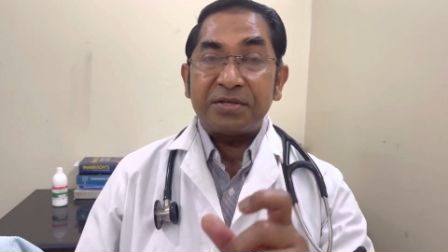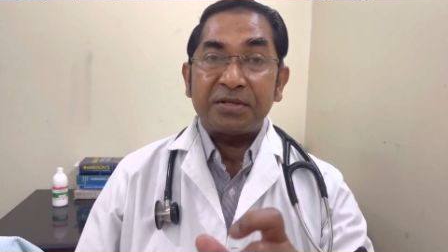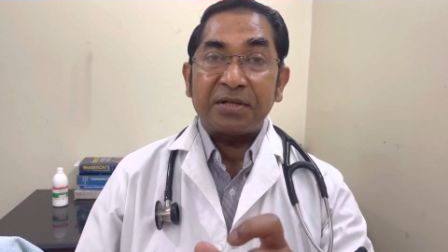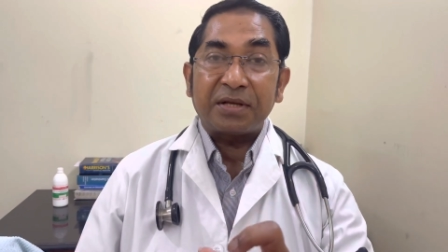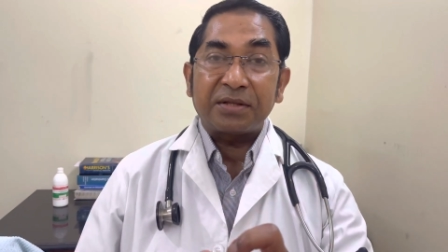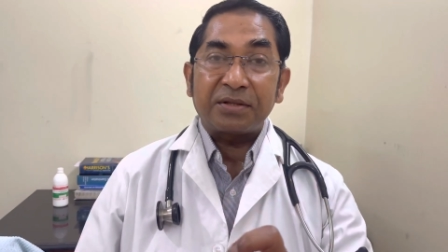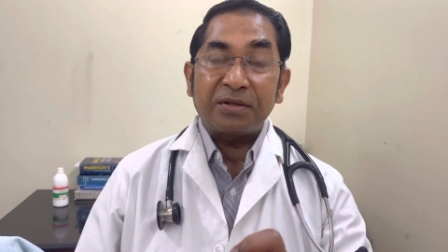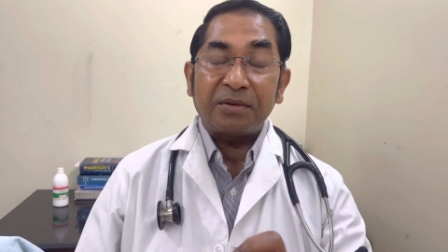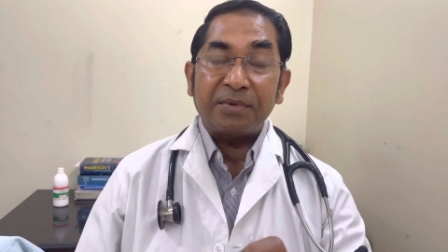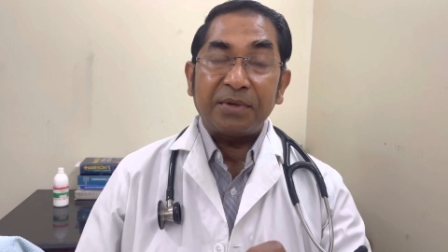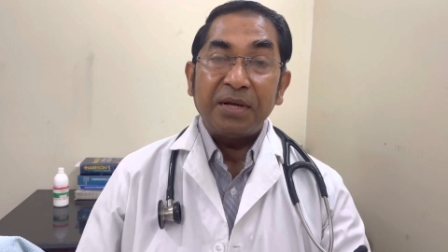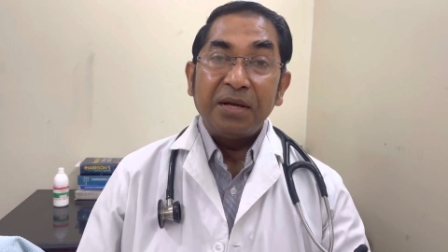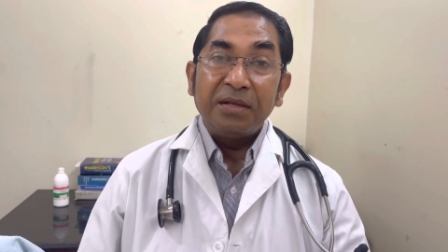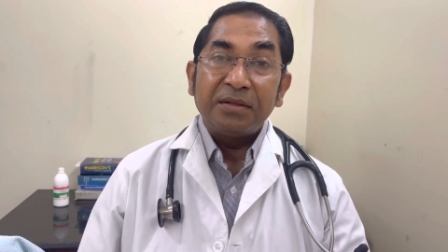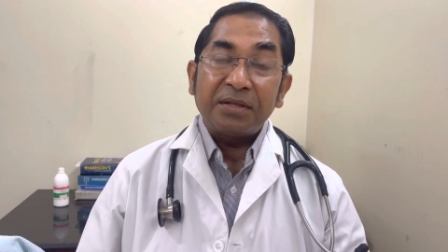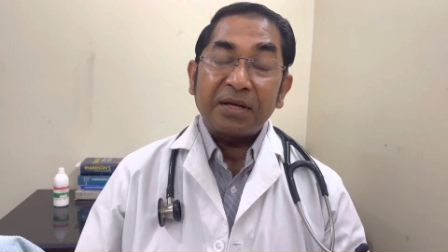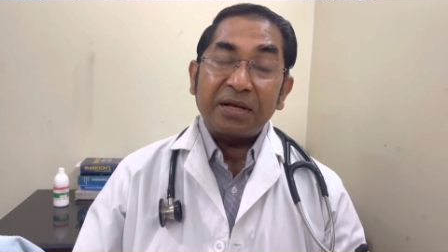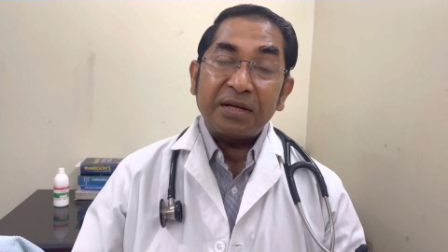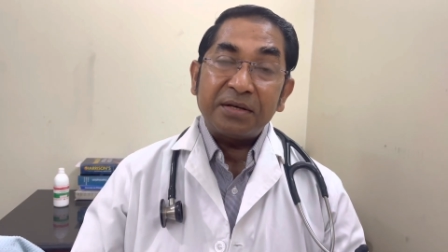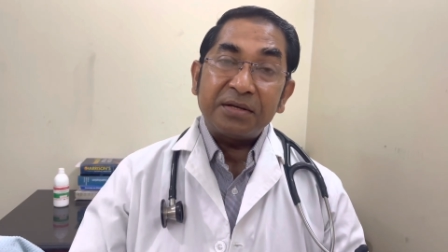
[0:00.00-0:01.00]
থাকতে হবে
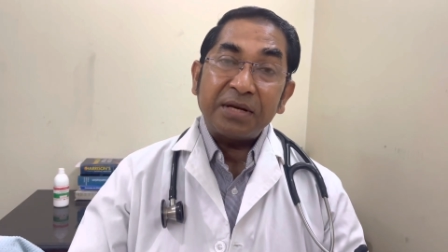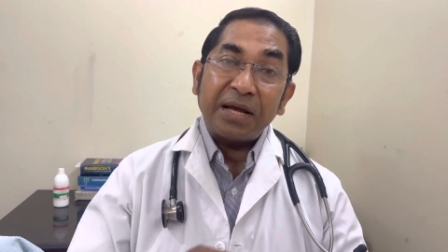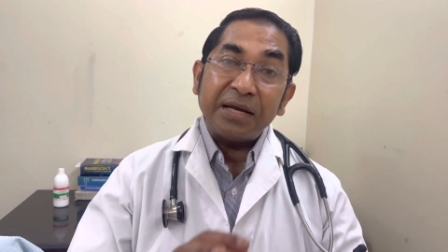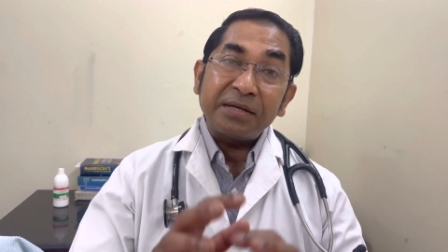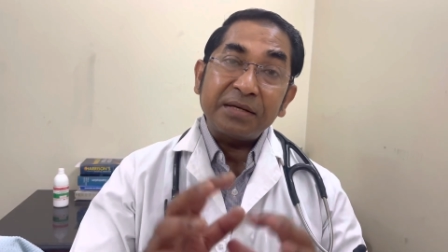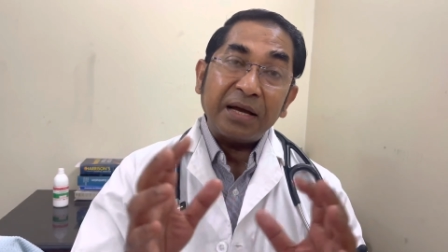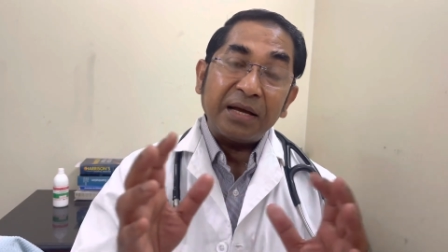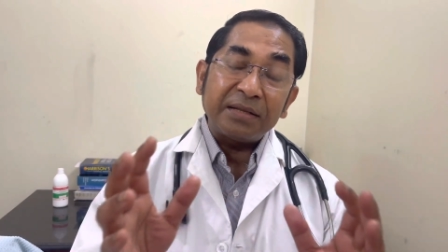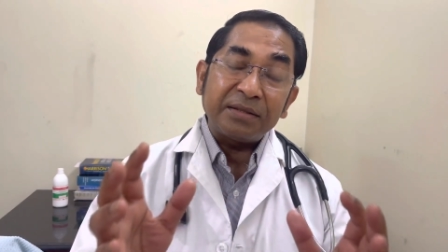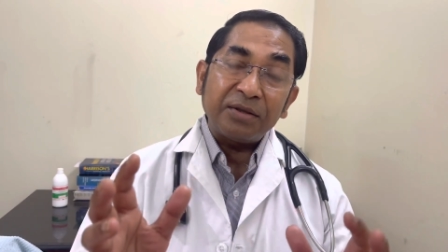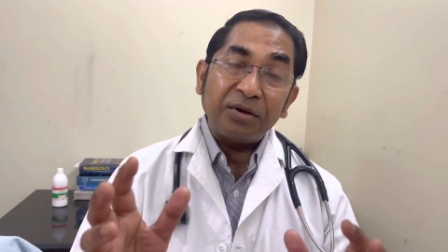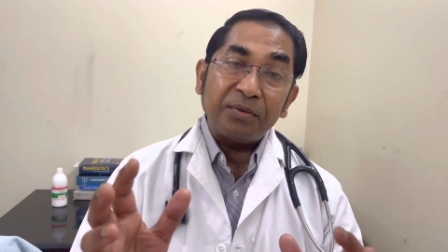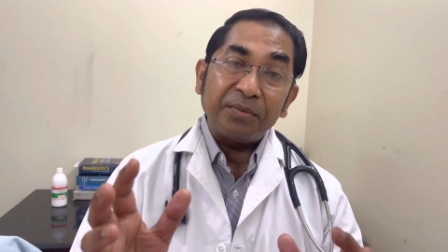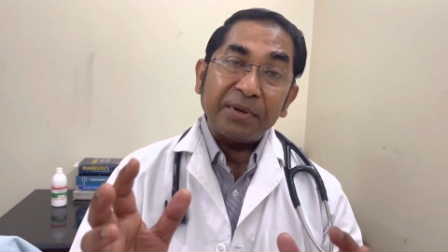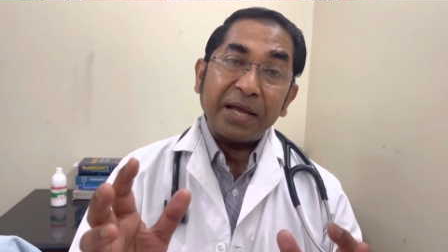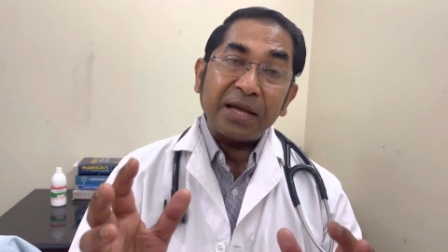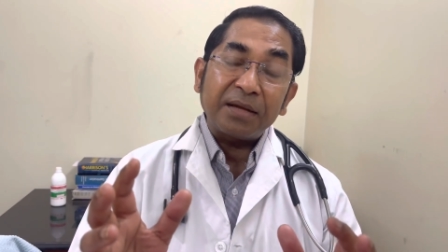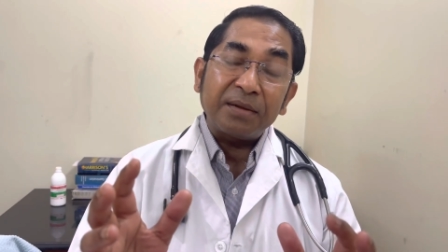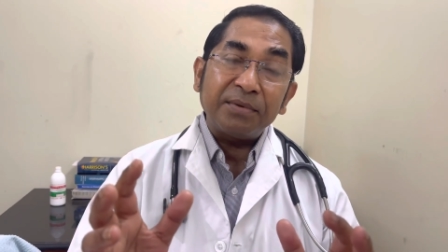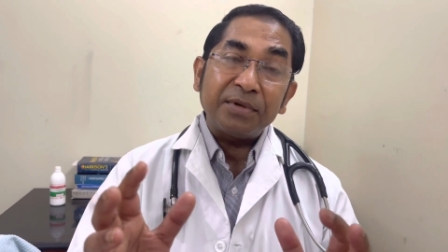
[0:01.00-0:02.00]
তাকে ডায়েট খাতে হবে
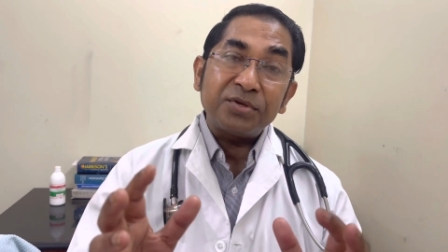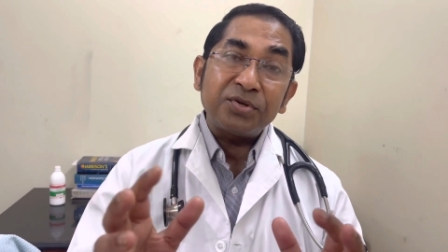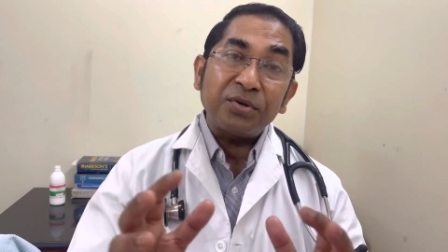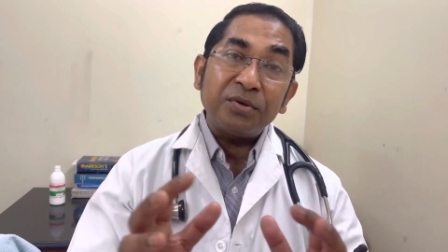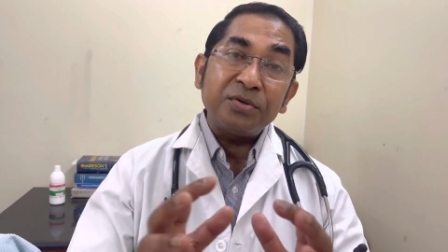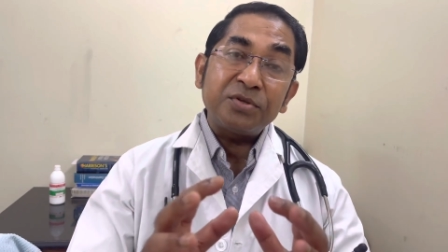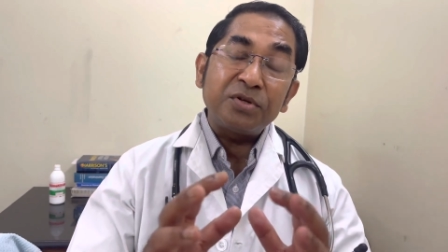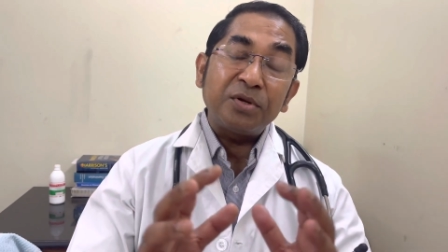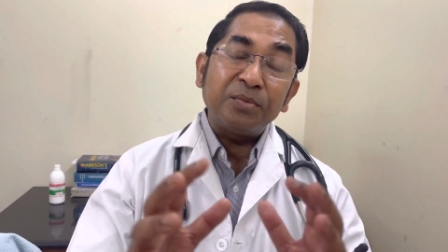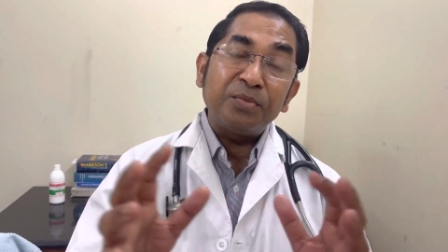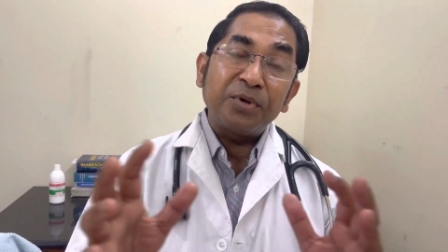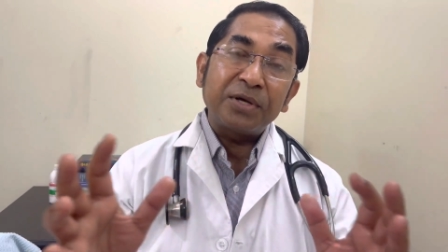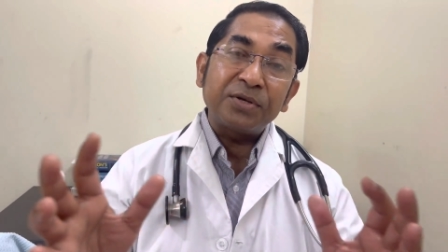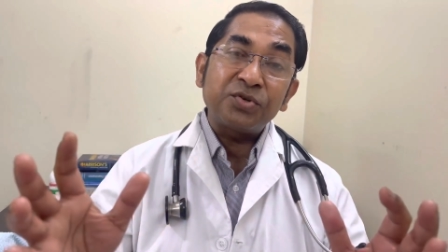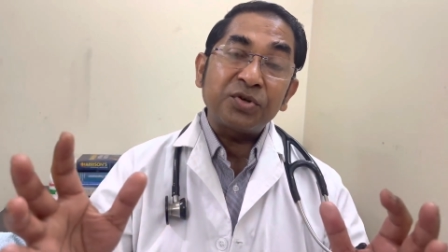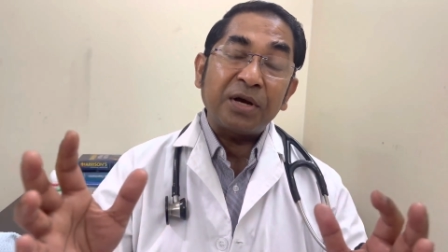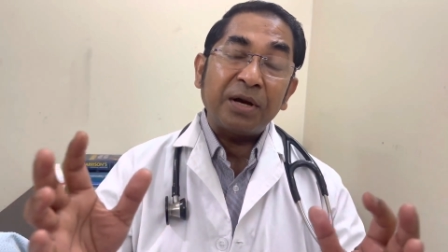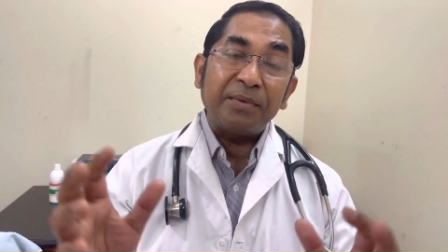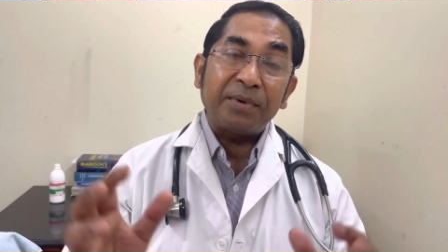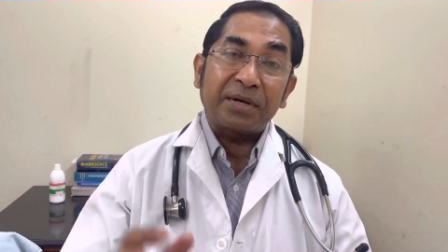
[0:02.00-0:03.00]
একেবারে সহজলভ্য
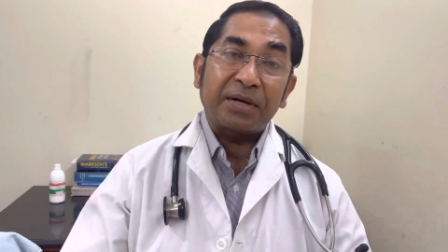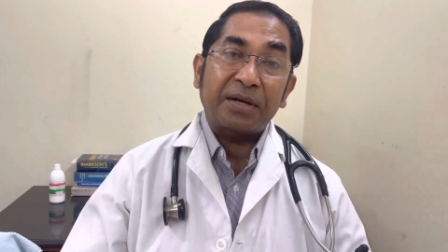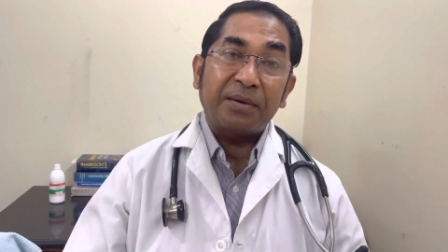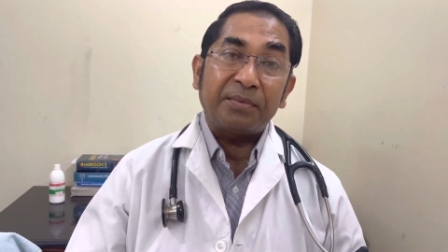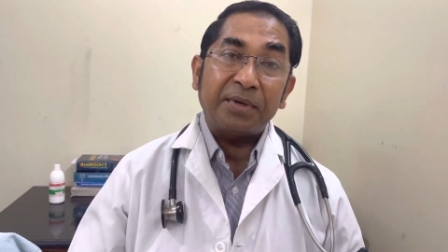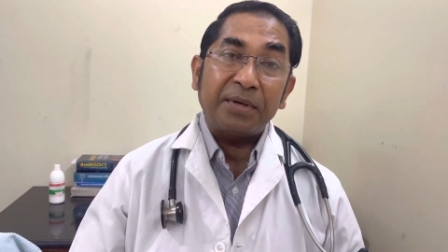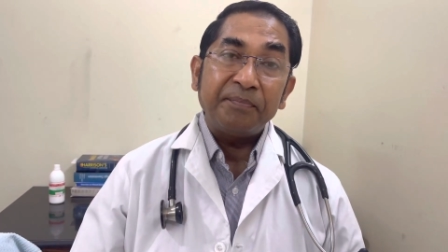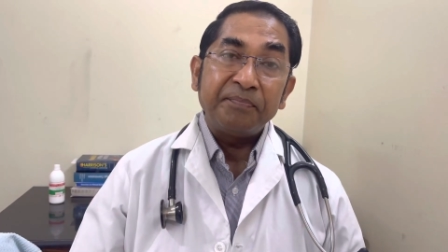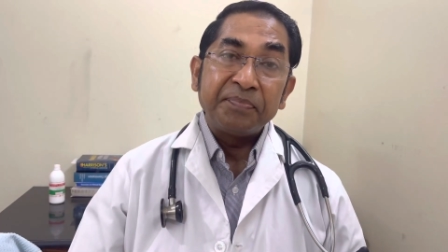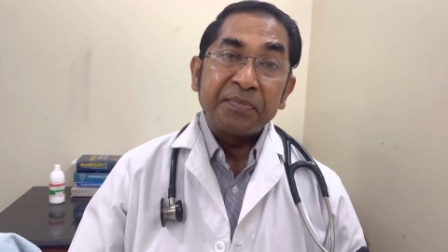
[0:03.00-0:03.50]
কিছু খাবার খাবে